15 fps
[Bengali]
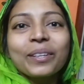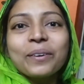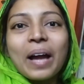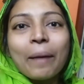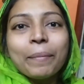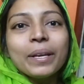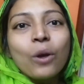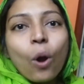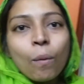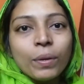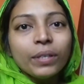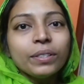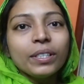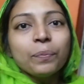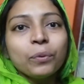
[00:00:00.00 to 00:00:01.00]
তো আমি
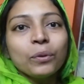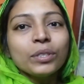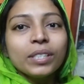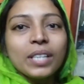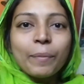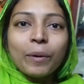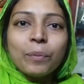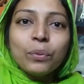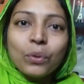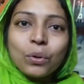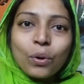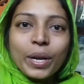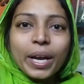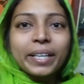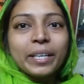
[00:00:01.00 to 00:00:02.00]
কমিউনিটি পোস্টে আমার
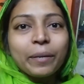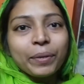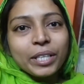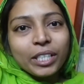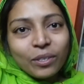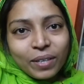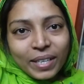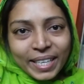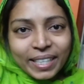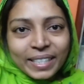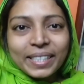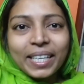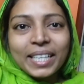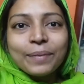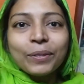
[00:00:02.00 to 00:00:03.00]
পুরোনো একটা ভিডিও লিঙ্ক
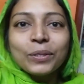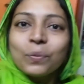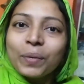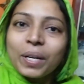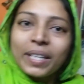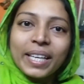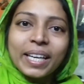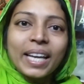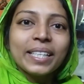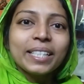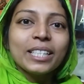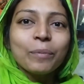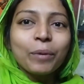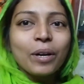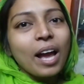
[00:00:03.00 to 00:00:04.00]
দিয়ে দেবো তোমরা দেখে
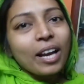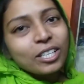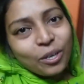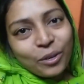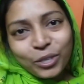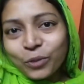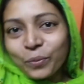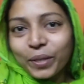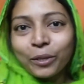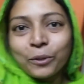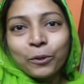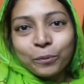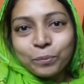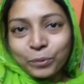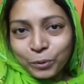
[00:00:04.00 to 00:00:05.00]
নিতে পারো আশা করি তোমাদের
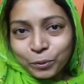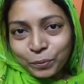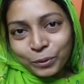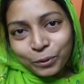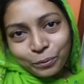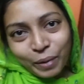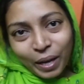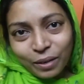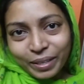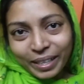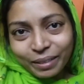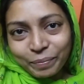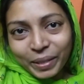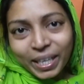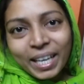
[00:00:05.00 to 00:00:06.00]
খুব খুব খুব ভালো
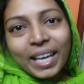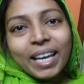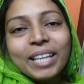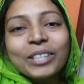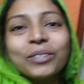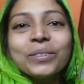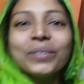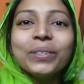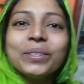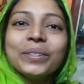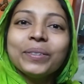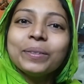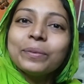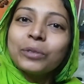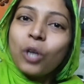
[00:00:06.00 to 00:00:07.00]
লাগবে তো
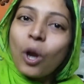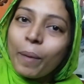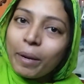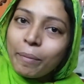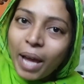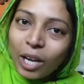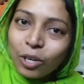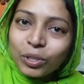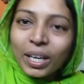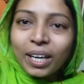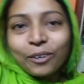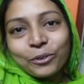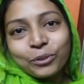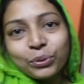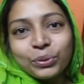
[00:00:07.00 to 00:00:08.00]
সবাই ভালো
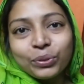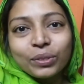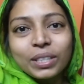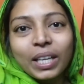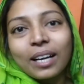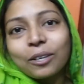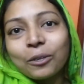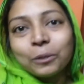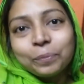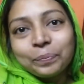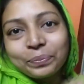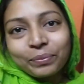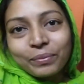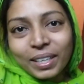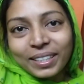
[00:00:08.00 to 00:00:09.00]
থাকো সুস্থ থাকো
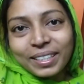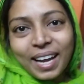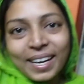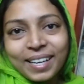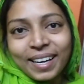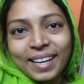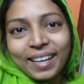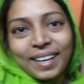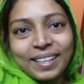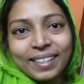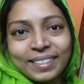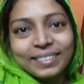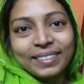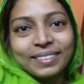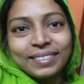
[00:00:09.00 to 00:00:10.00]

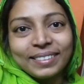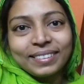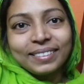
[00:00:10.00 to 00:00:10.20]
টাটা